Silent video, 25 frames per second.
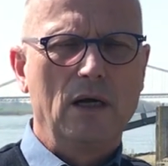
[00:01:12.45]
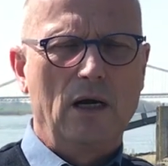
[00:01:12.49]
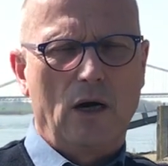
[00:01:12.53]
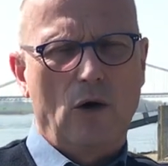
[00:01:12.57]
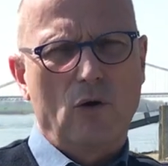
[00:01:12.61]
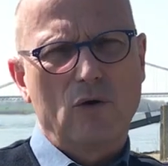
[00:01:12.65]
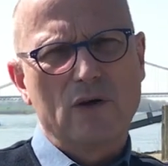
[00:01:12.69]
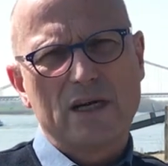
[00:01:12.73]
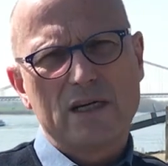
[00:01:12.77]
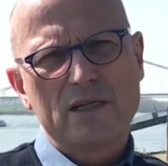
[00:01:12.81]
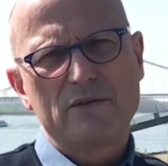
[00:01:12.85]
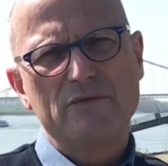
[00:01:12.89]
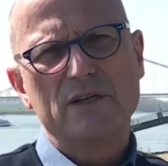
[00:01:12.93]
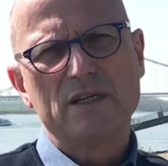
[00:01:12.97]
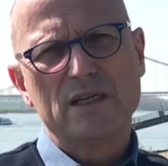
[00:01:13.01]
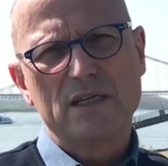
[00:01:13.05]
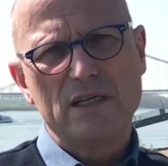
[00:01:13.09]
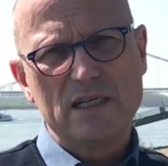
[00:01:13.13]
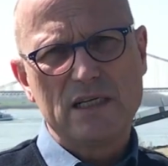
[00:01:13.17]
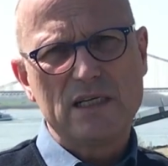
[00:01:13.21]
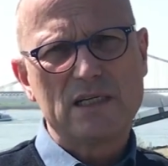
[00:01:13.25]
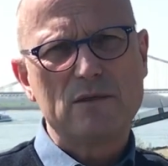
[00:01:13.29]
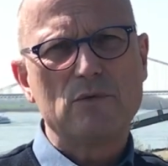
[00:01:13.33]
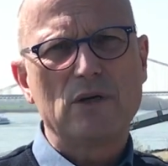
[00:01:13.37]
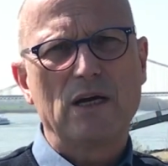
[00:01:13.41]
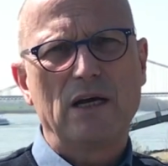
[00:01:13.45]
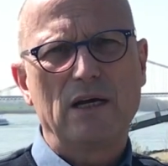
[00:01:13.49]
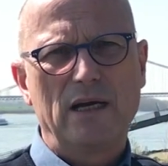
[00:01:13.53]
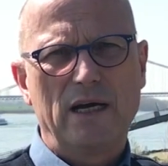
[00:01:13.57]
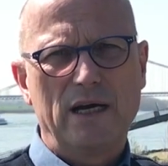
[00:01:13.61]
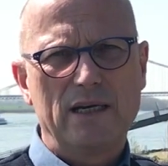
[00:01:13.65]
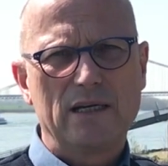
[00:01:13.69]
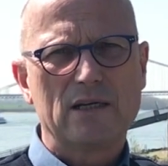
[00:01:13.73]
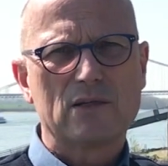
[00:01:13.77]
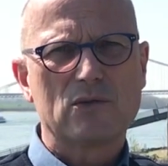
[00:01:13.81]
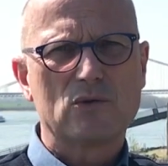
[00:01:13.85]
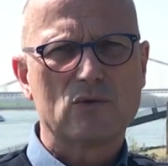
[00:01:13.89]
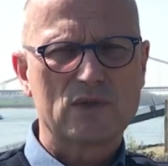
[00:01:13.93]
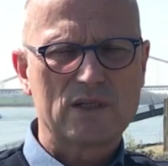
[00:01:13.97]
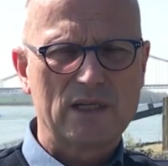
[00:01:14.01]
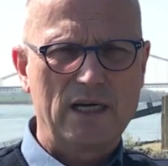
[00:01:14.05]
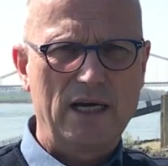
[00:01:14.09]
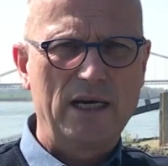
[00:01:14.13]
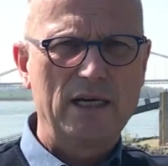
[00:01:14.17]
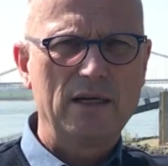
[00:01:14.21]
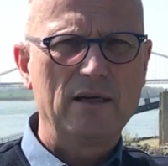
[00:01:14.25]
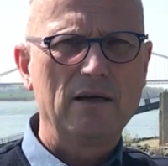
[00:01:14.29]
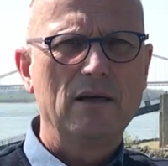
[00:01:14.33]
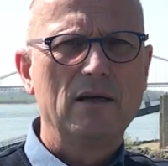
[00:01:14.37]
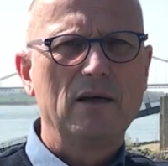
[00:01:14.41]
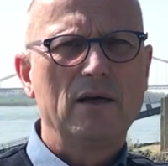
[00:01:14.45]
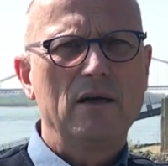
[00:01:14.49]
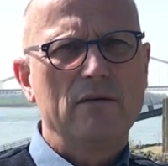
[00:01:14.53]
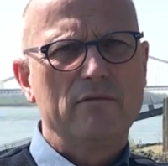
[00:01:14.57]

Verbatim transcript: Auch das wird in diesem Jahr leider so sein